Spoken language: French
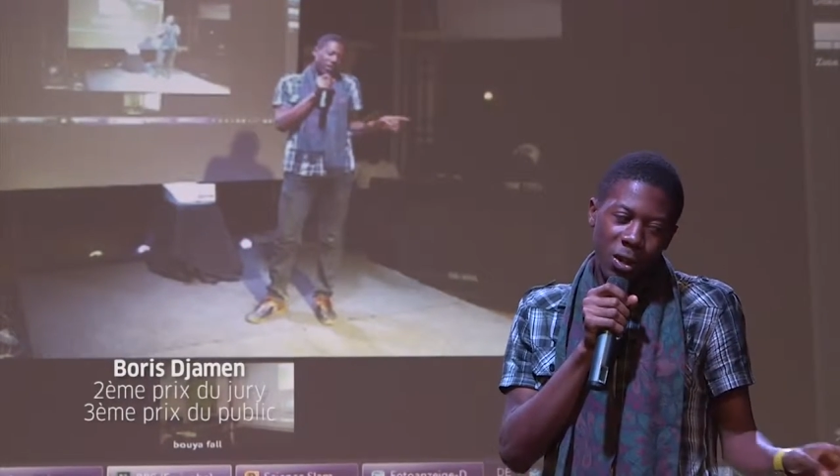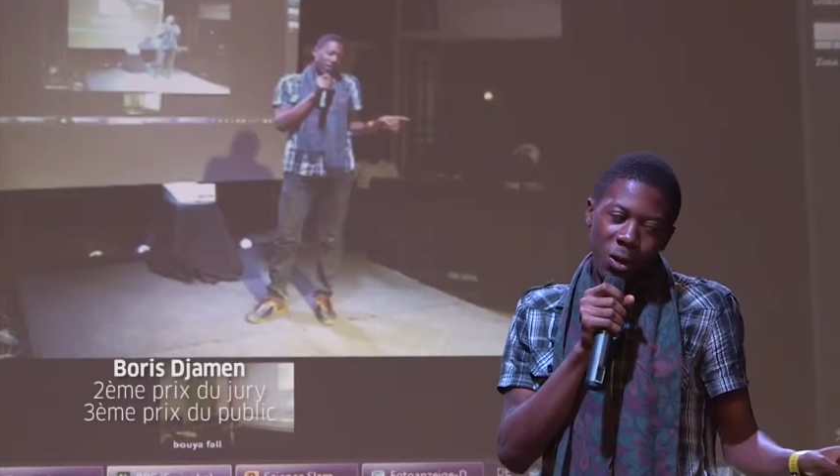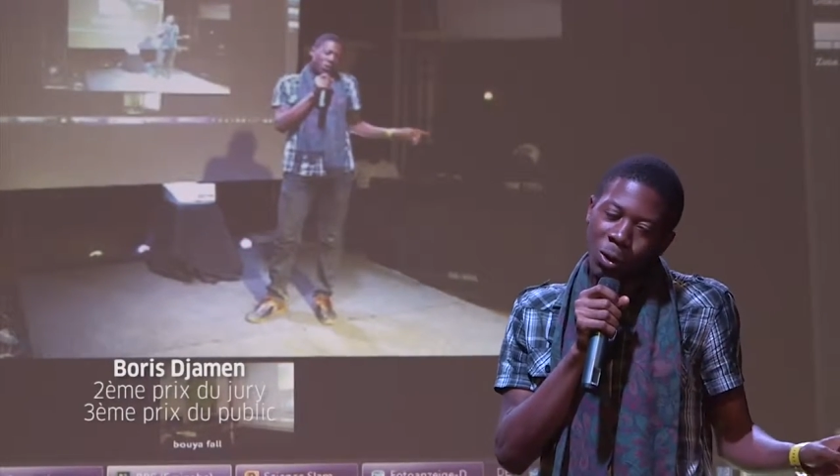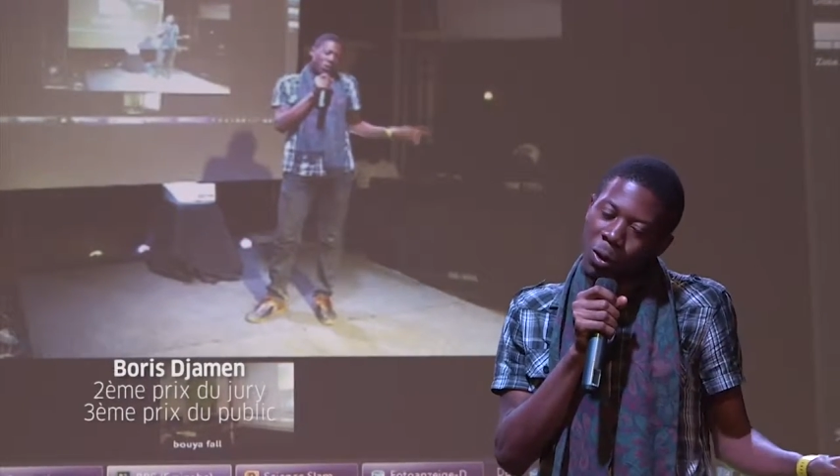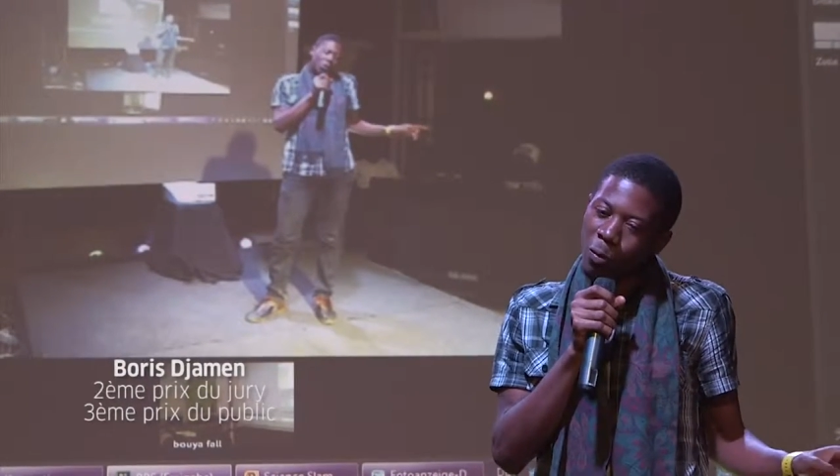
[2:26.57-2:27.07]

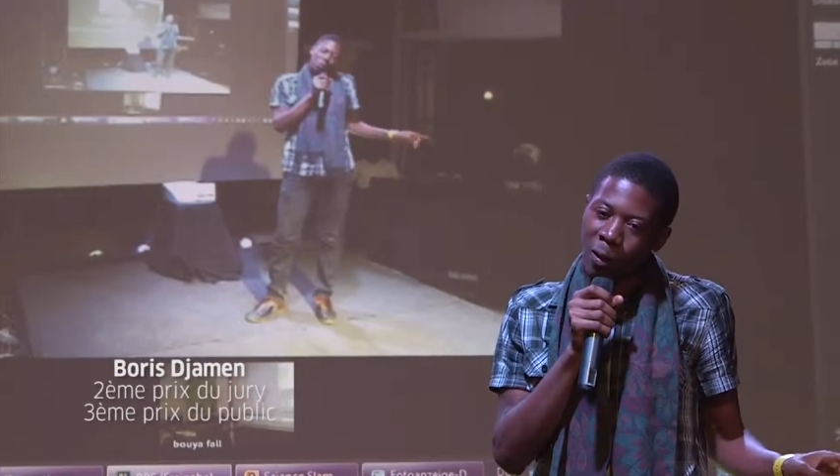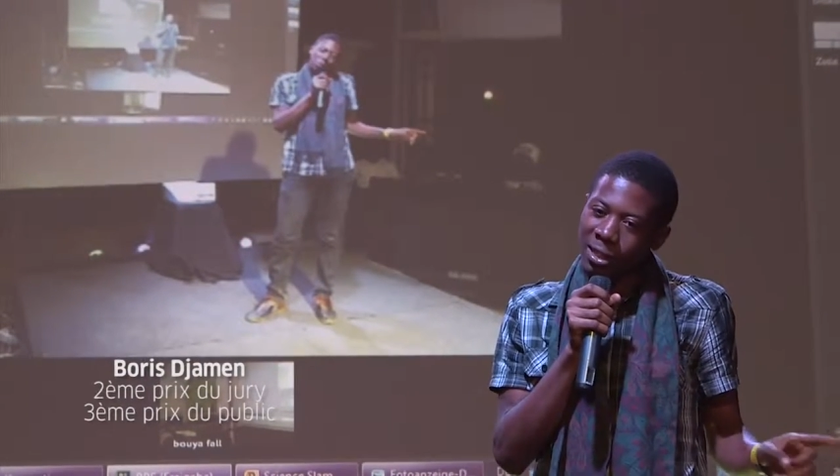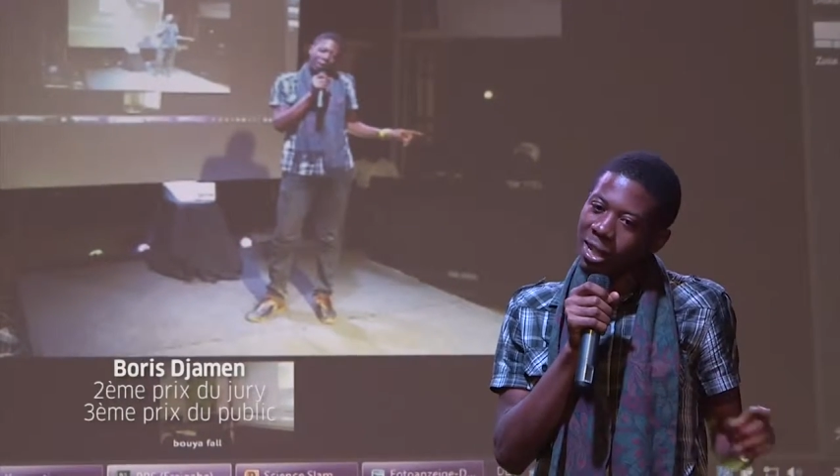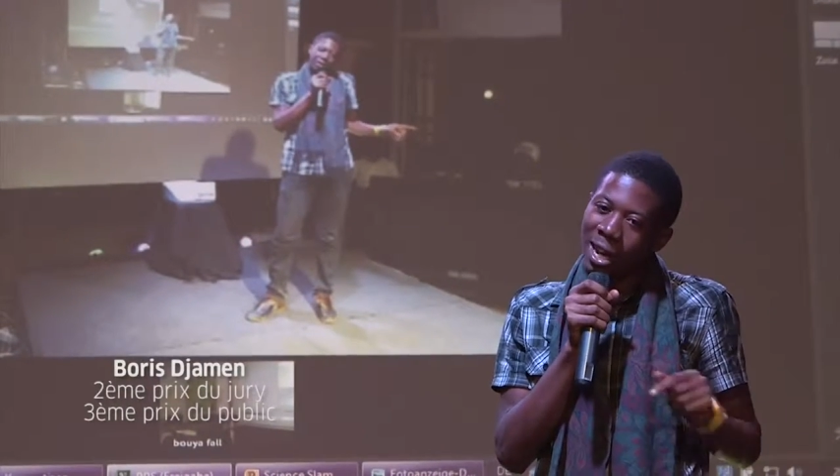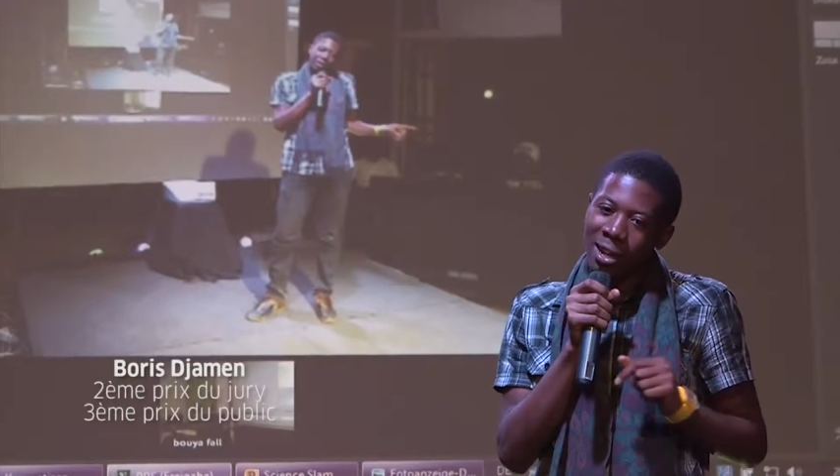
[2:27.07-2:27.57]
notre
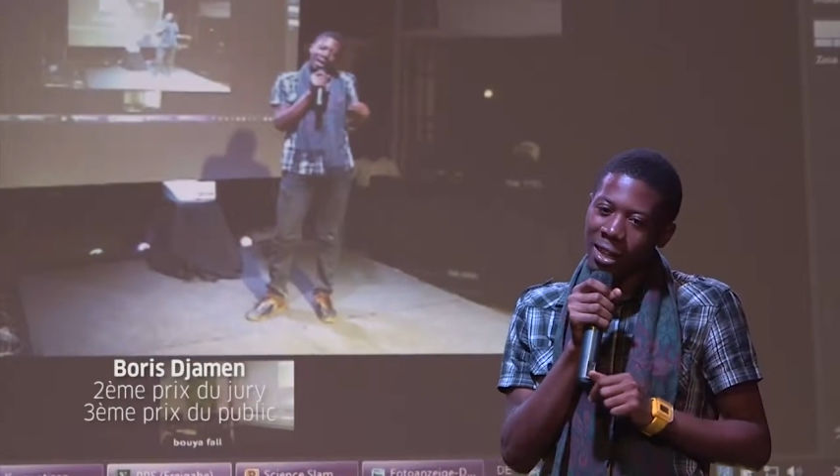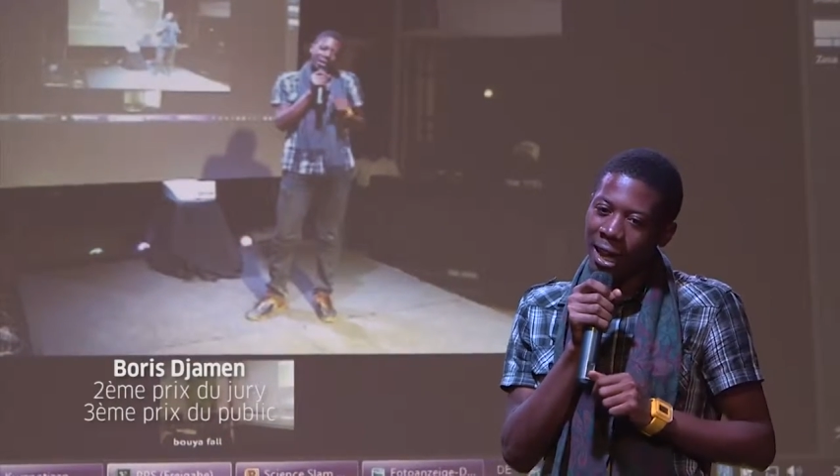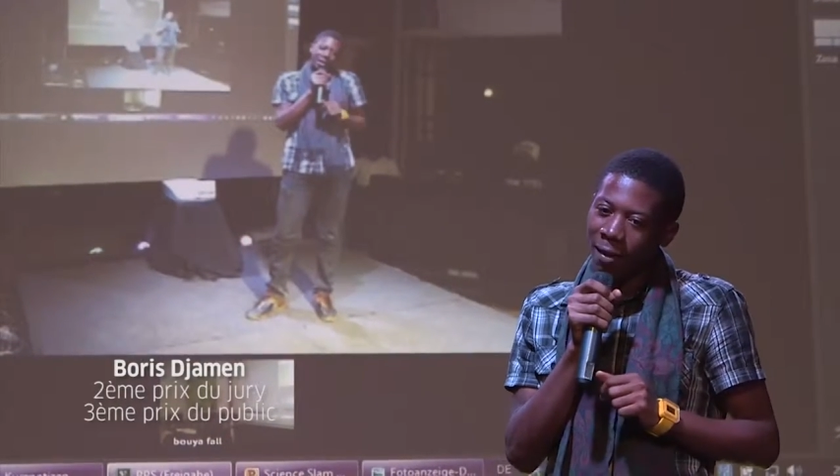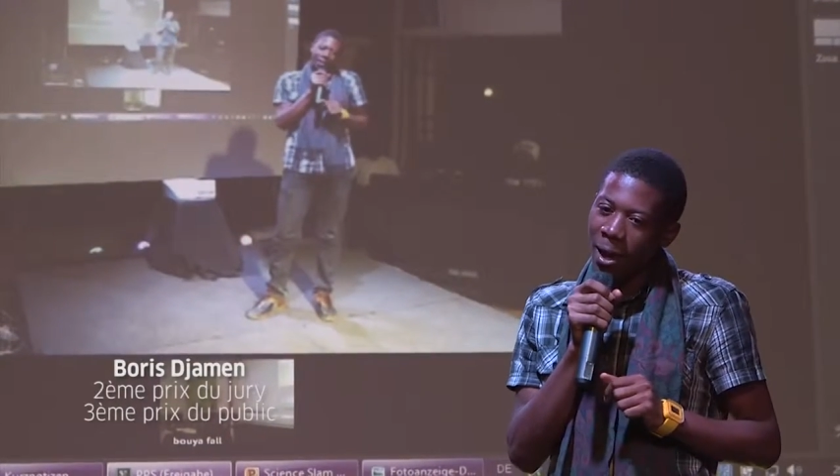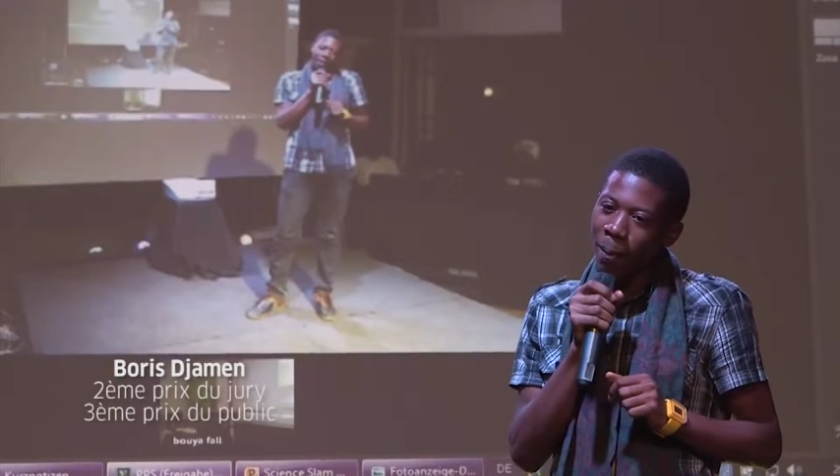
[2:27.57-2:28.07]
voisine là ne travaillait